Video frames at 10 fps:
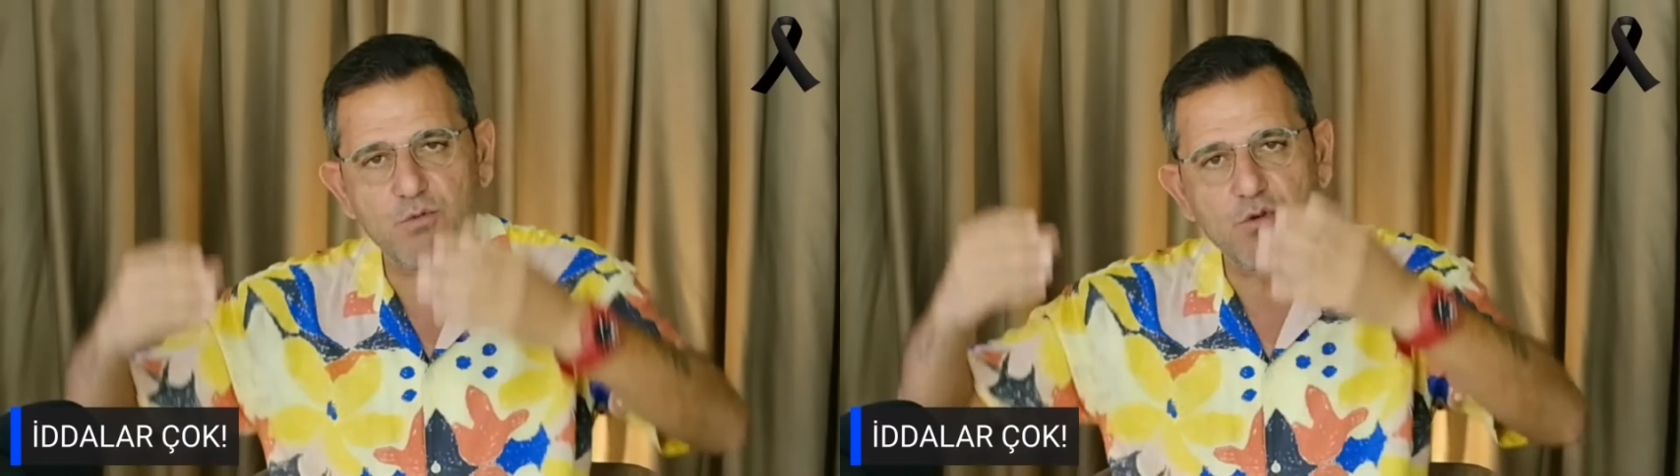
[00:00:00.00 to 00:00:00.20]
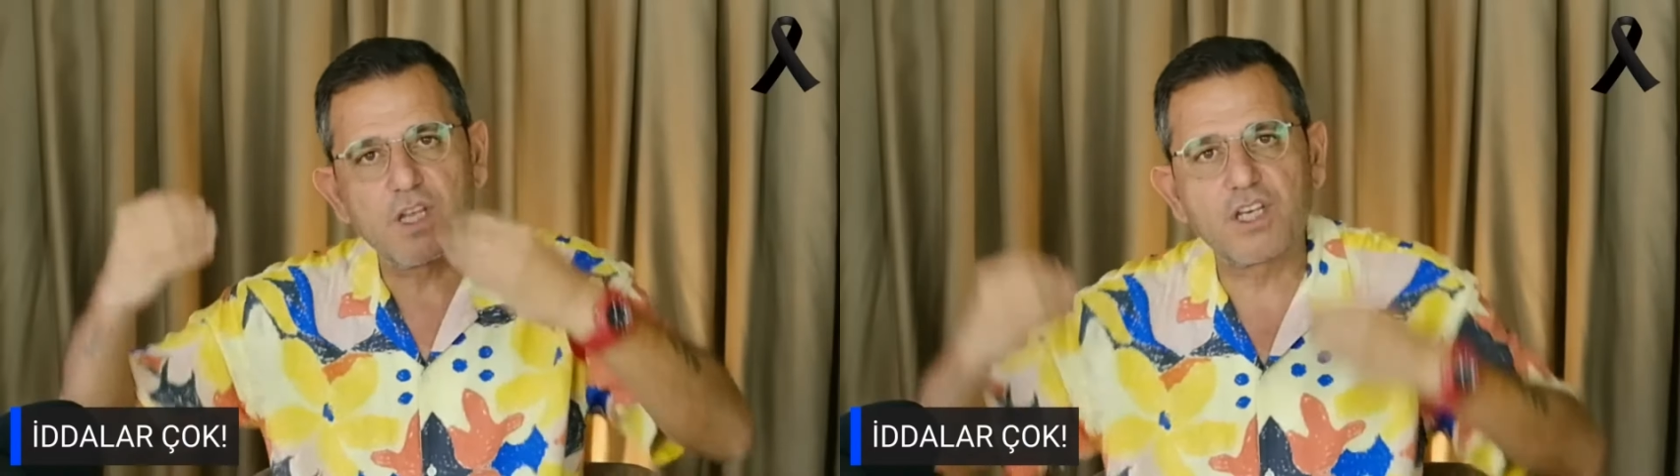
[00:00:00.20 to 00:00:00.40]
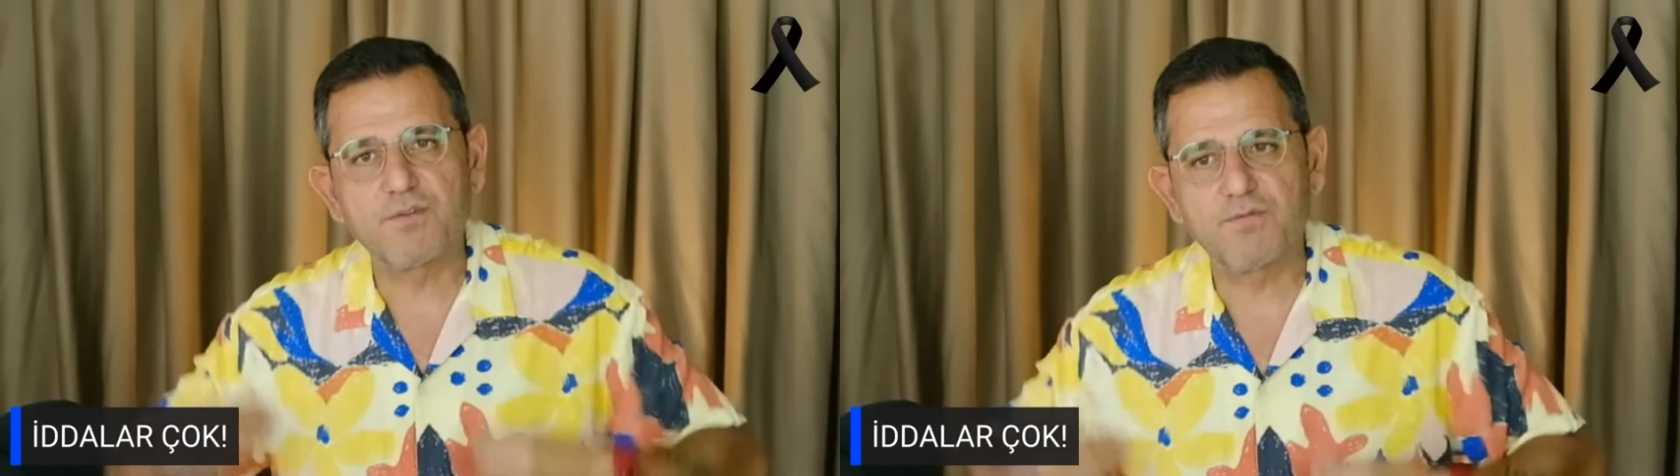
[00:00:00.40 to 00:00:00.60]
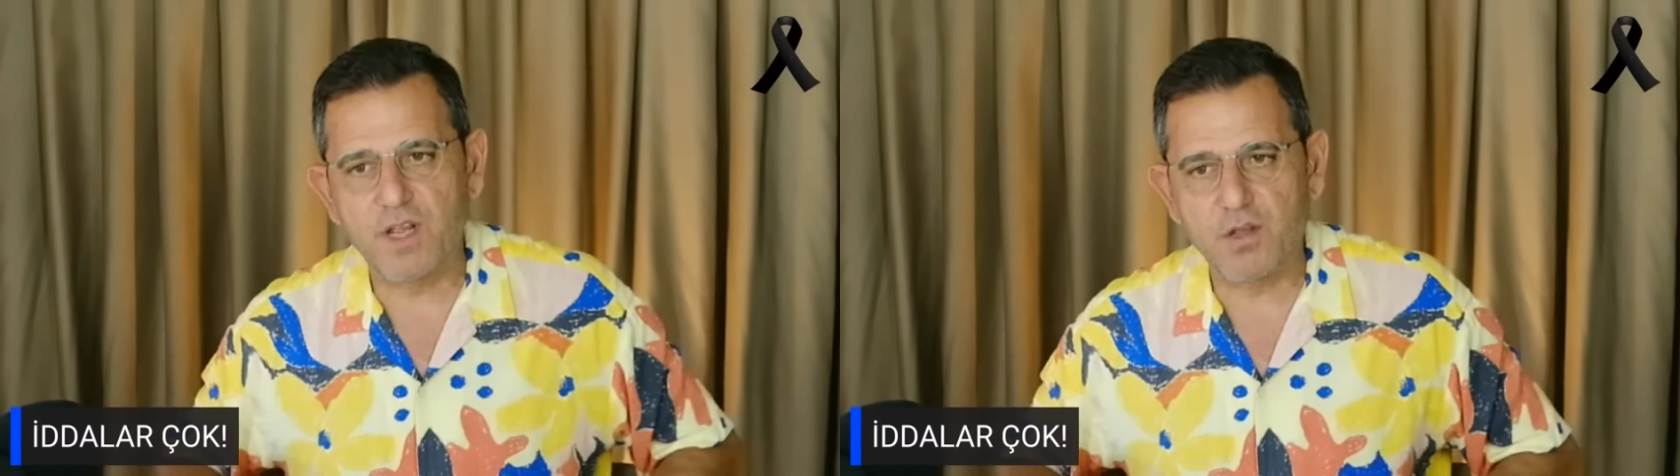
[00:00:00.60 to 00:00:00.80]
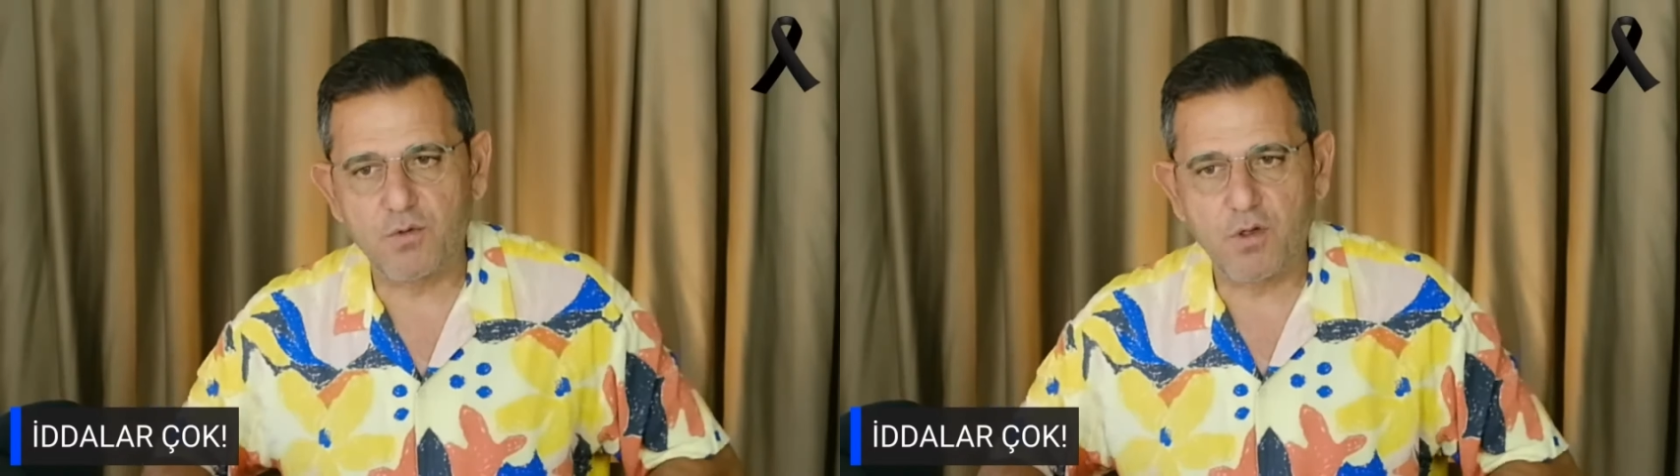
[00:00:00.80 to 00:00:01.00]
bunu
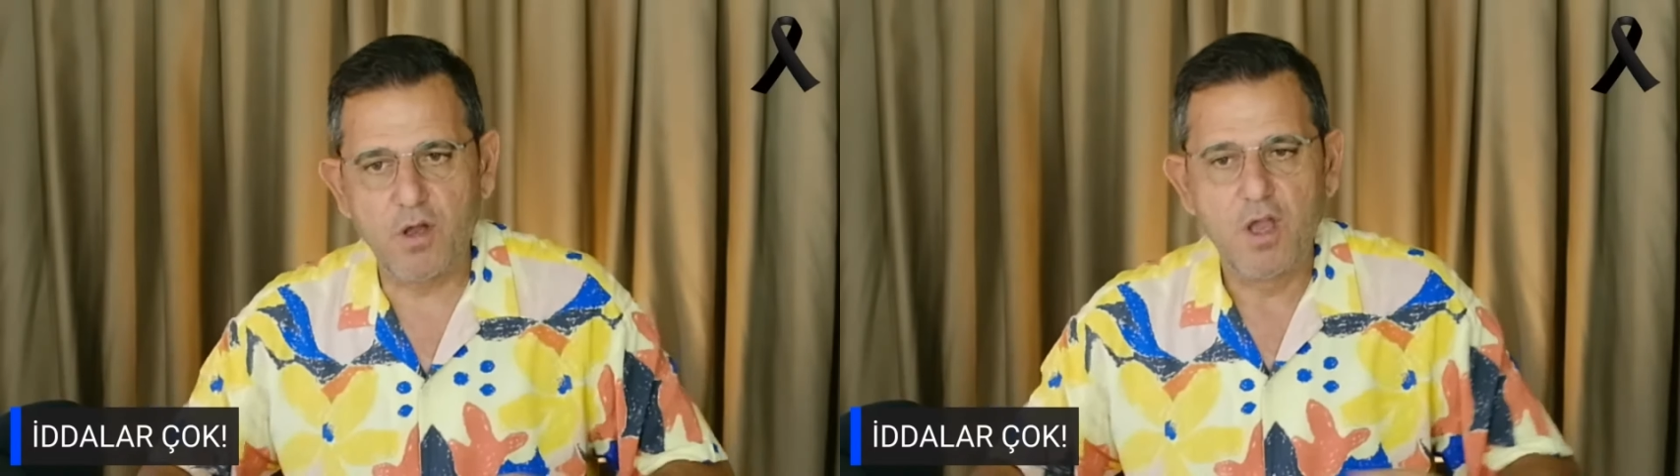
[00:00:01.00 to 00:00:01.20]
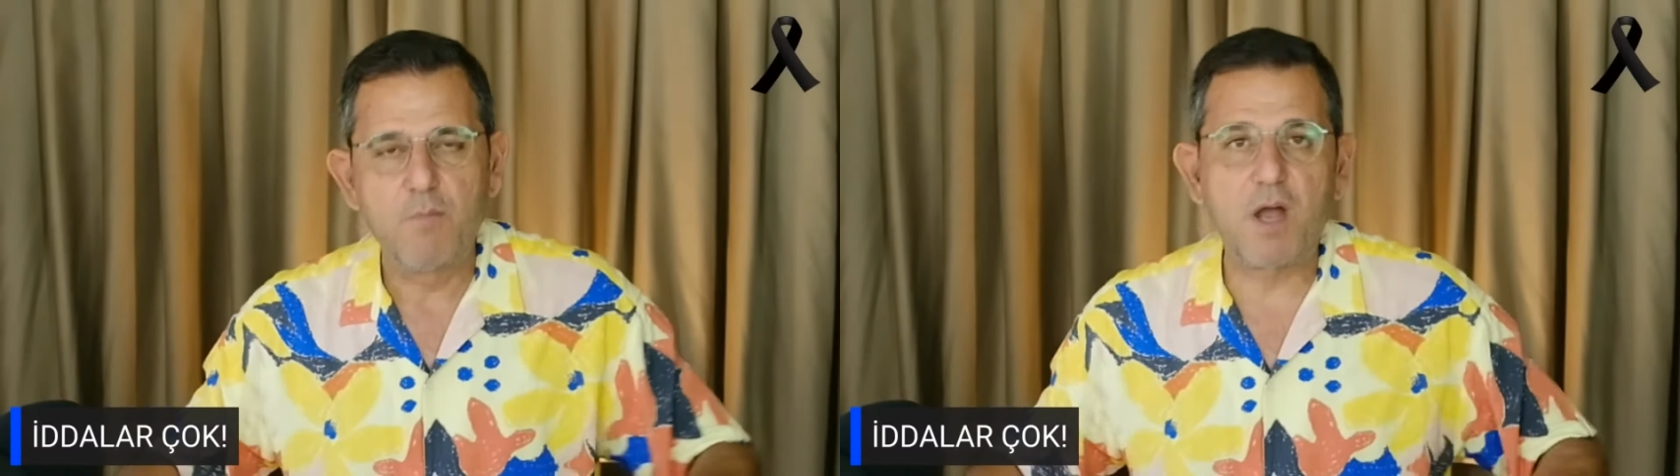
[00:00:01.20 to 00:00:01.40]
deşifre ediyor.